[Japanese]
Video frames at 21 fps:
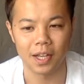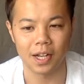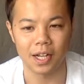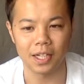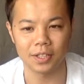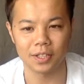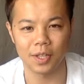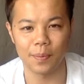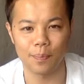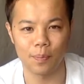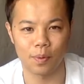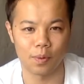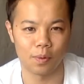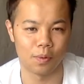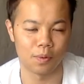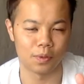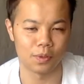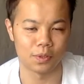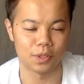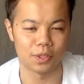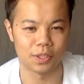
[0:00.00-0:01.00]
かつ一歩
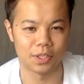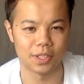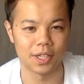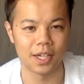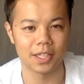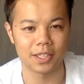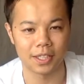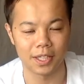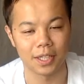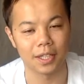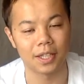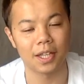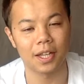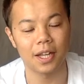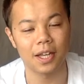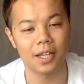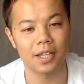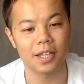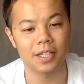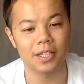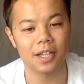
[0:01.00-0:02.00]
こうずらしていた
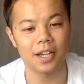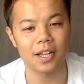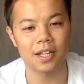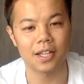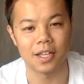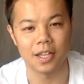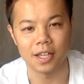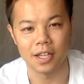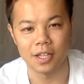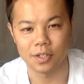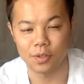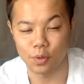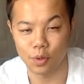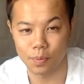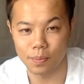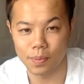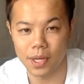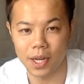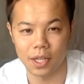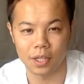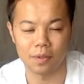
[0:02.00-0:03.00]
だいてさらにそれ
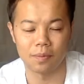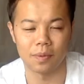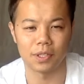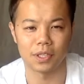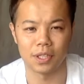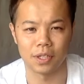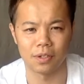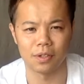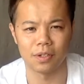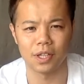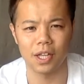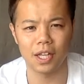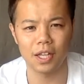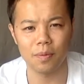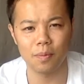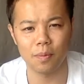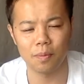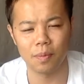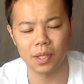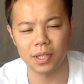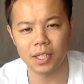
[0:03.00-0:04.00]
を未来に飛ばしていくいや
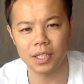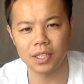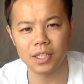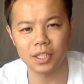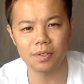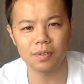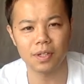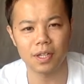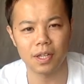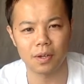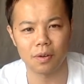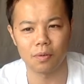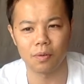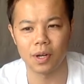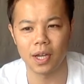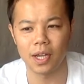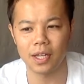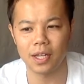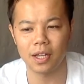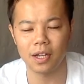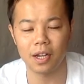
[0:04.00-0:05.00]
でもまた実はねこう
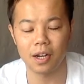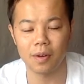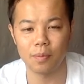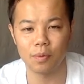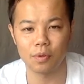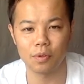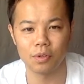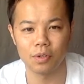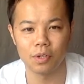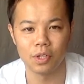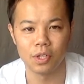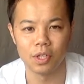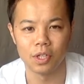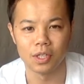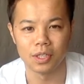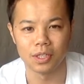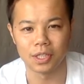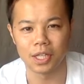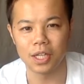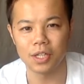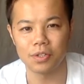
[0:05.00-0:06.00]
来年から僕
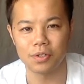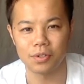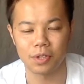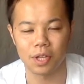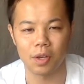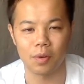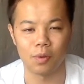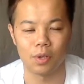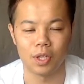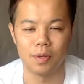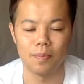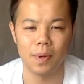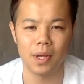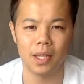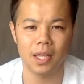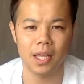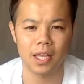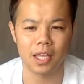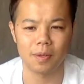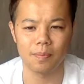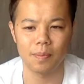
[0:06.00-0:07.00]
スケジュール結構
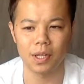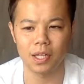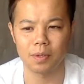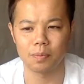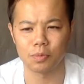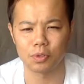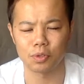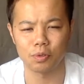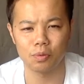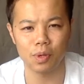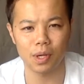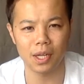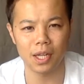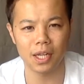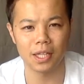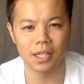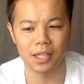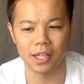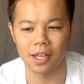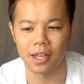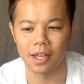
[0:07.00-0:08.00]
暇で暇でもうしょうがな
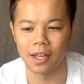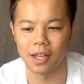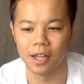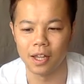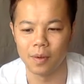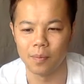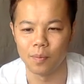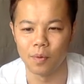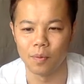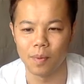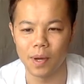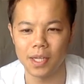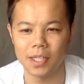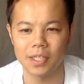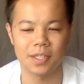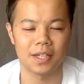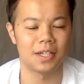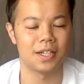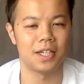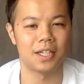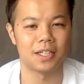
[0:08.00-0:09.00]
いんでもう毎
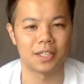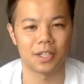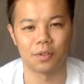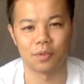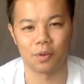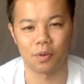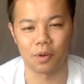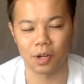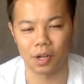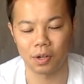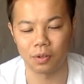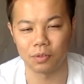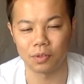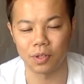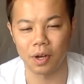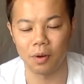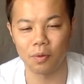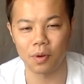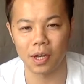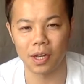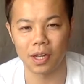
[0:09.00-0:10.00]
日何々さんのほど
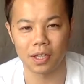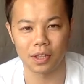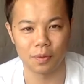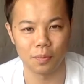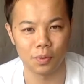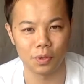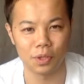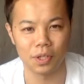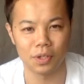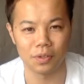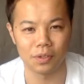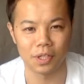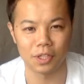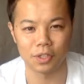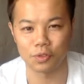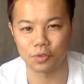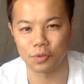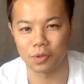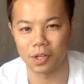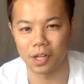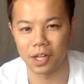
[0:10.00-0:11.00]
会おうかなって思ってるんで
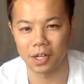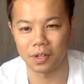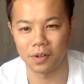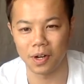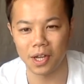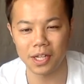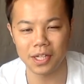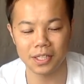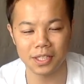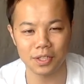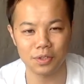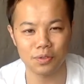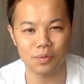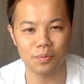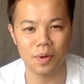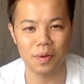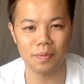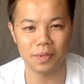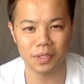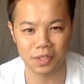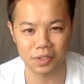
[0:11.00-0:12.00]
ちょっとあの来年誘って
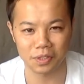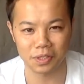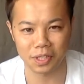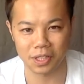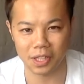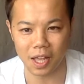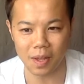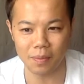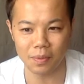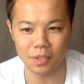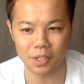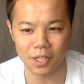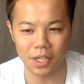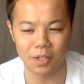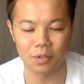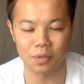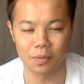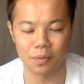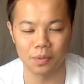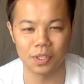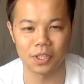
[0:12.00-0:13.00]
もらいますっつって多分いけ
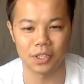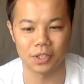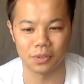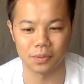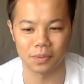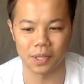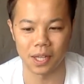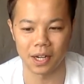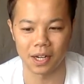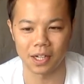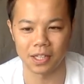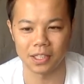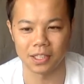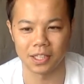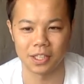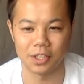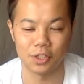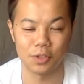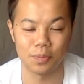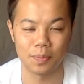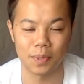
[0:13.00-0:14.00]
ると思うんですよみたいな感じ
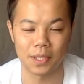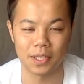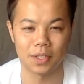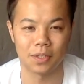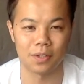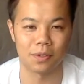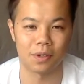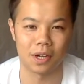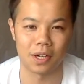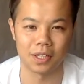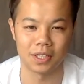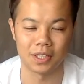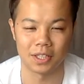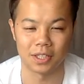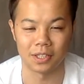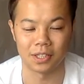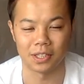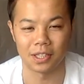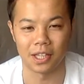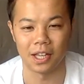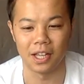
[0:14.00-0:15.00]
で20%の確
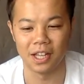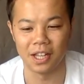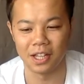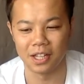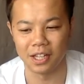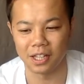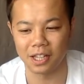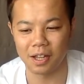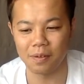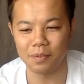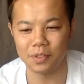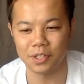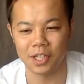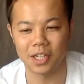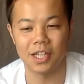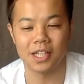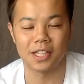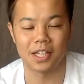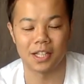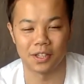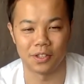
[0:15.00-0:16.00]
率っつって多分じゃ
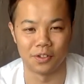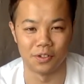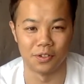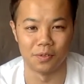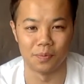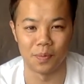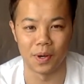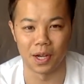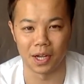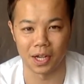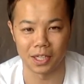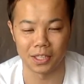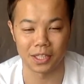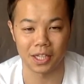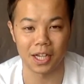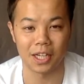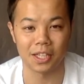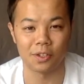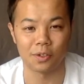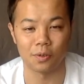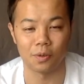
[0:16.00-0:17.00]
ねえじゃんっていう、まあ、感じ
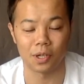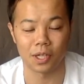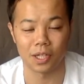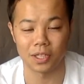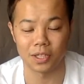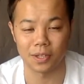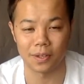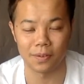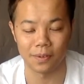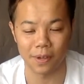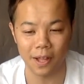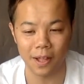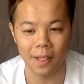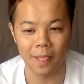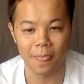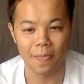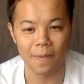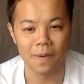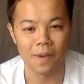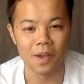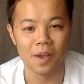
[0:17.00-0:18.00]
で返ってくるわけですけどね、
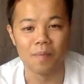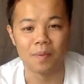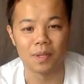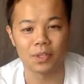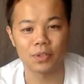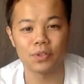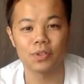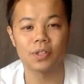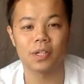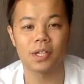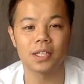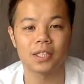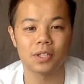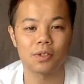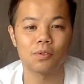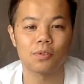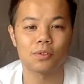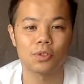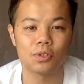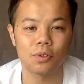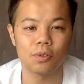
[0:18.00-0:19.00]
まあ、そういう感じ
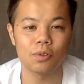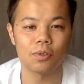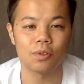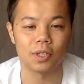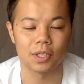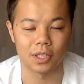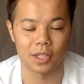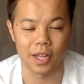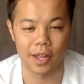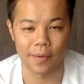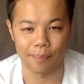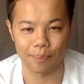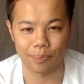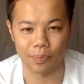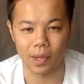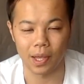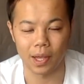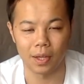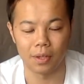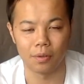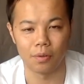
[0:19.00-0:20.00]
でこうちょっとですね
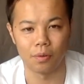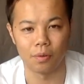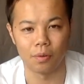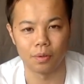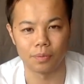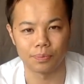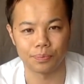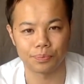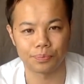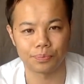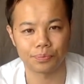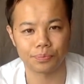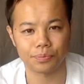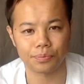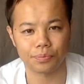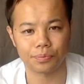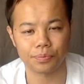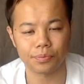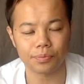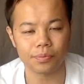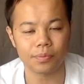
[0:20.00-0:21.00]
あの
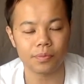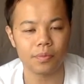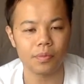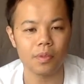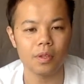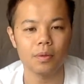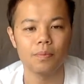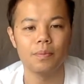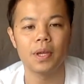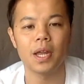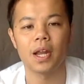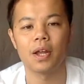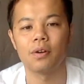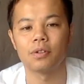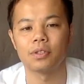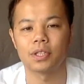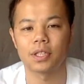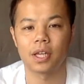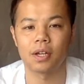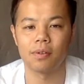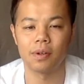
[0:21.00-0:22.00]
未来
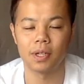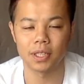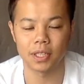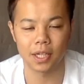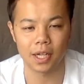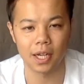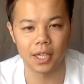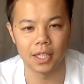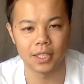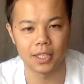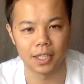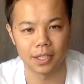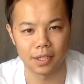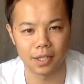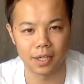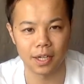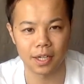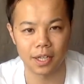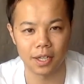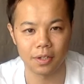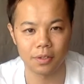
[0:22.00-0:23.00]
を付け加えして返してい
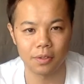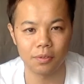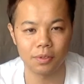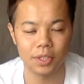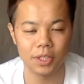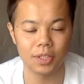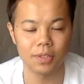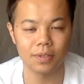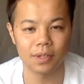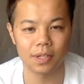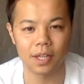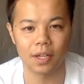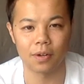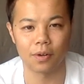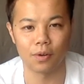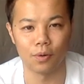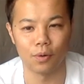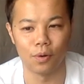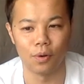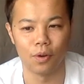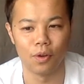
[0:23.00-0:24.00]
ただけると実は結
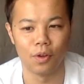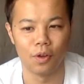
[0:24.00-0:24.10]
構